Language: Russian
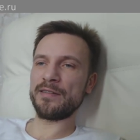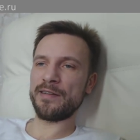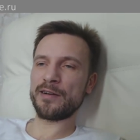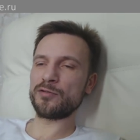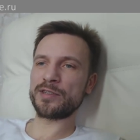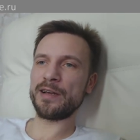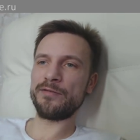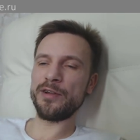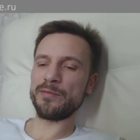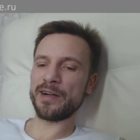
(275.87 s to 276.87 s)
я говорю,
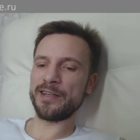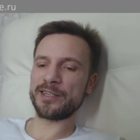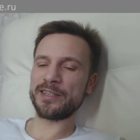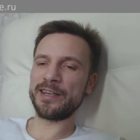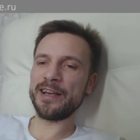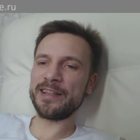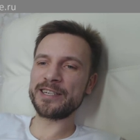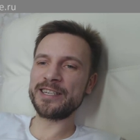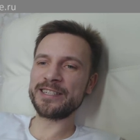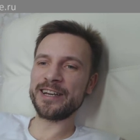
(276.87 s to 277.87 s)
сам фильм, конечно, я
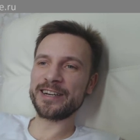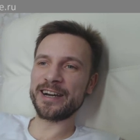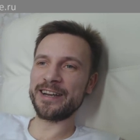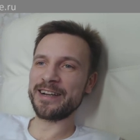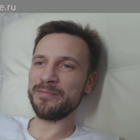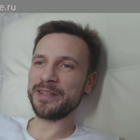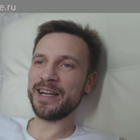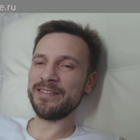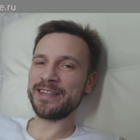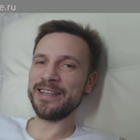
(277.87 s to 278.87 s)
даже не знаю, как
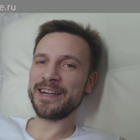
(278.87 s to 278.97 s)
рекомендовать,